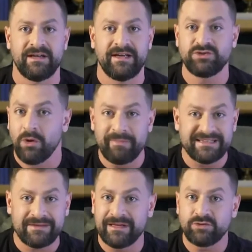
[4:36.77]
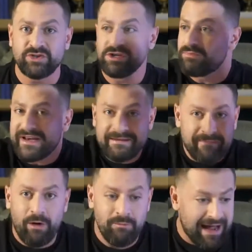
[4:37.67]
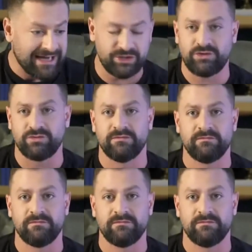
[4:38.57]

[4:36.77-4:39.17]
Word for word: Isso é um pensamento de tipo animal baixo.